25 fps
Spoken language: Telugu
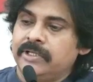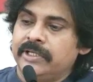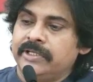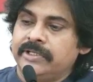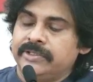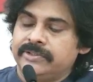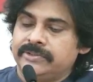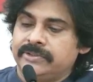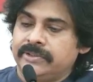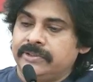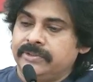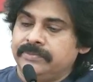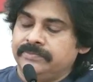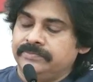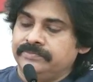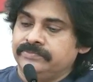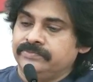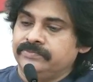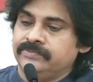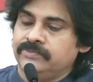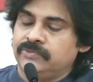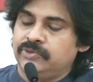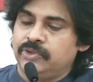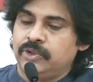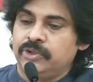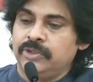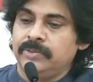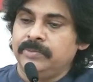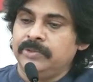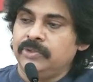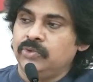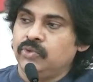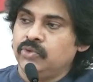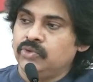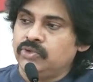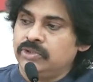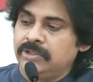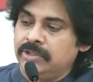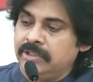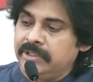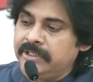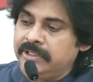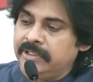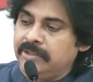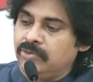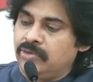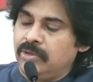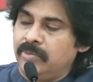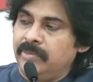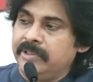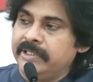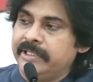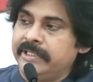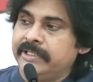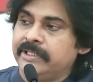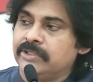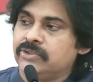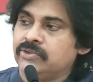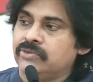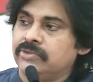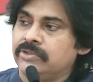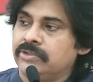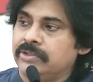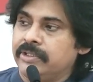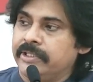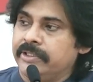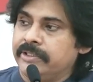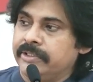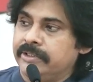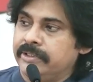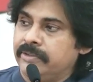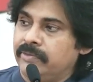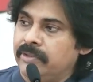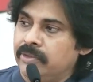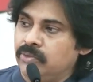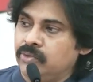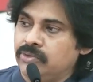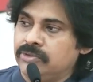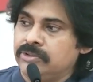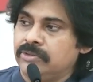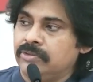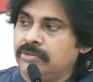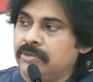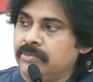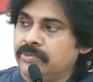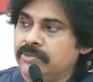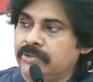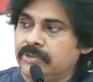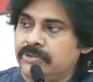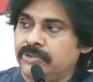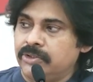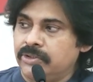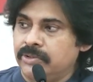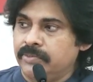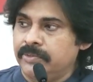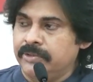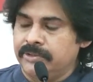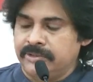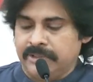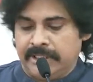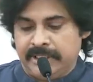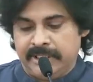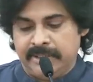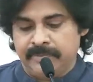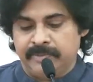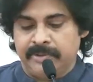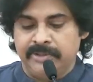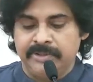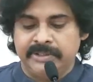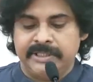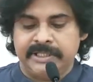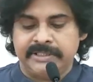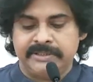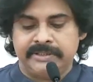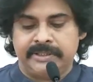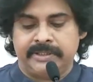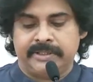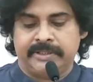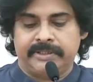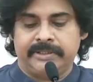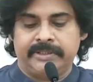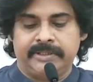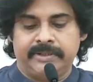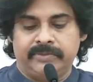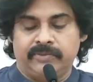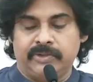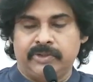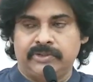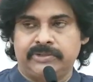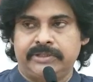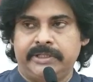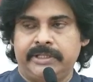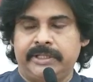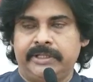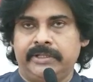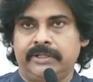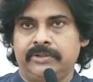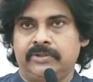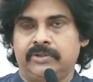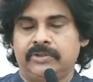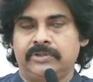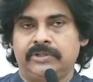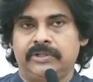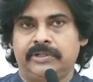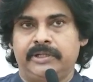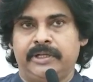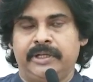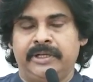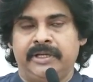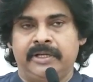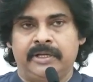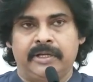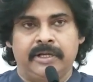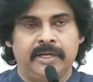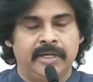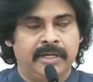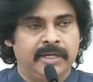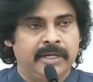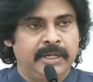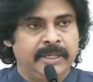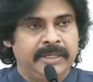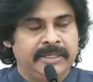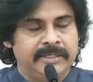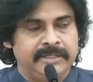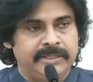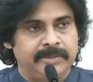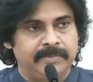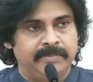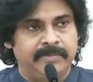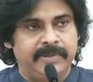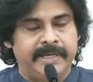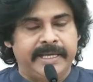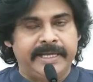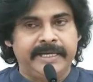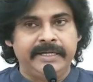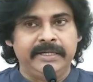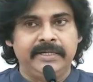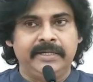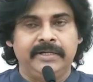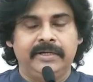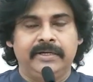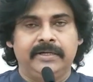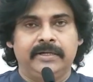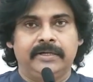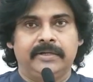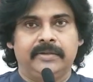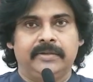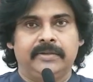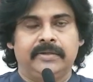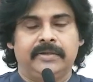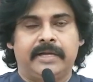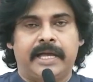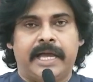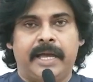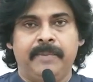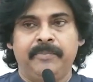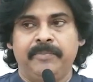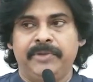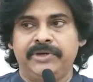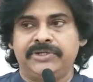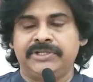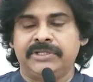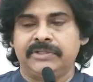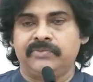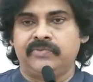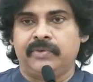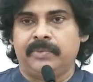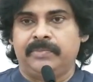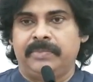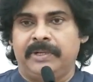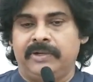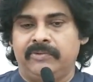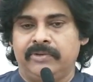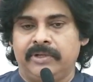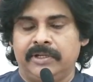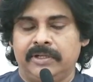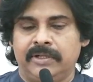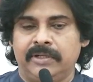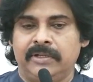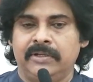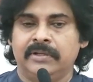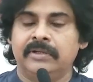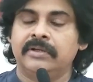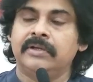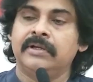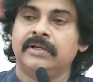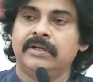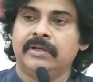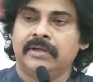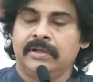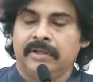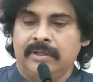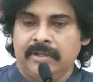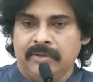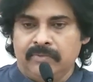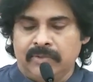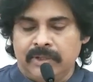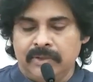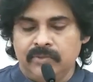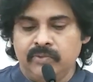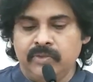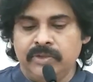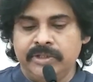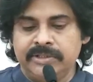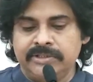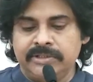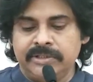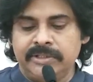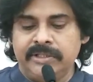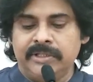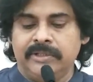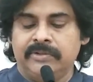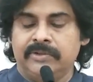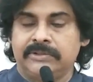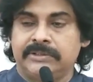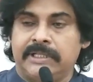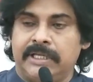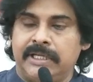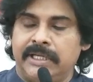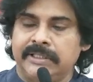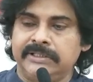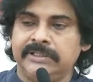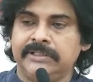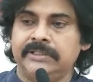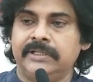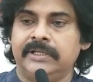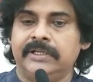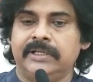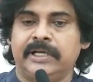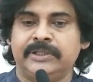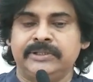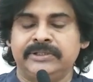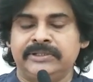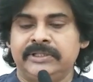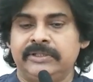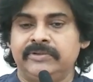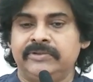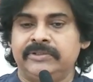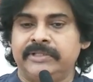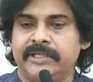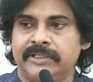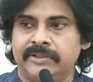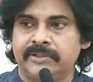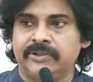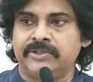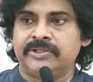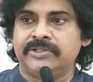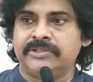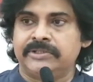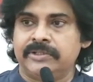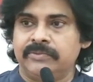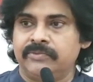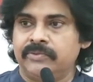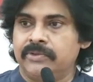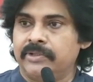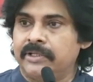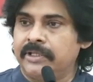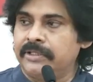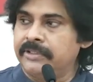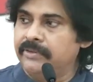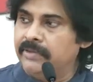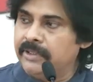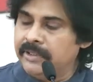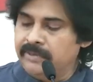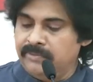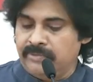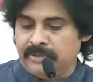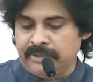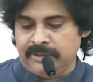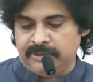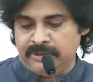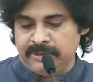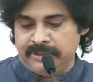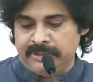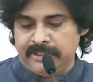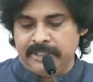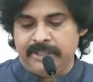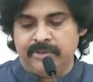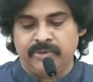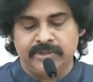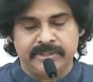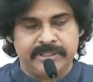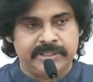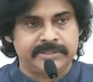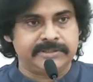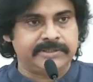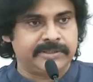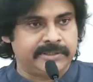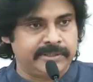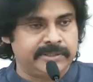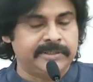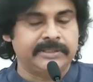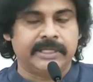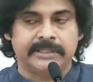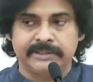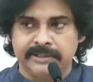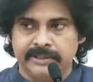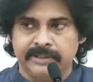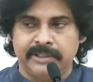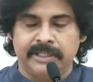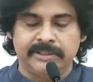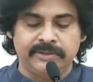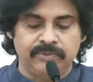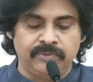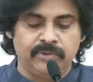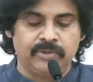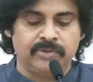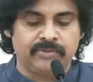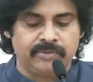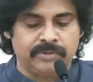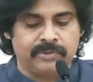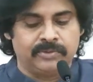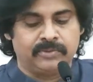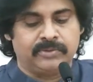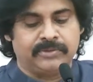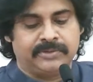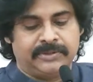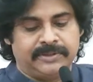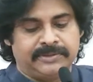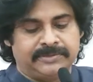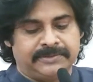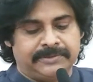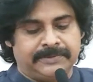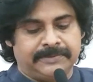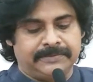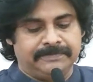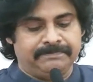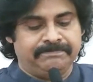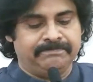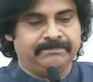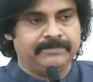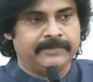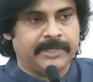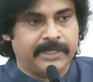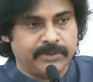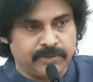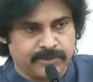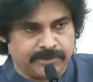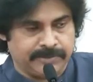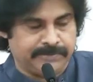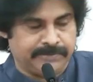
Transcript: ఉంటారు కదా సార్ చెట్టు మీద కూర్చొని కొమ్మలు నరికేసుకుంటుంటారు కదా వాళ్ళు కూర్చొని కొమ్మ చెట్టు మీద అలాంటి పనులు చేస్తారు కదా ఒకసారి ఏంటో అంటే ఈ బ్లైండ్ అంబిషన్ ఫర్ పవర్ వాళ్ళు ఊహించని చాలా అతి అతి తెలివితేటలు చేసే వ్యూహాలని వాళ్ళు ఇలా కూడా చేస్తారు కదా ఇది అతి అతి వ్యూహం అనుకుంటాను సార్ థ్యాంక్ యూ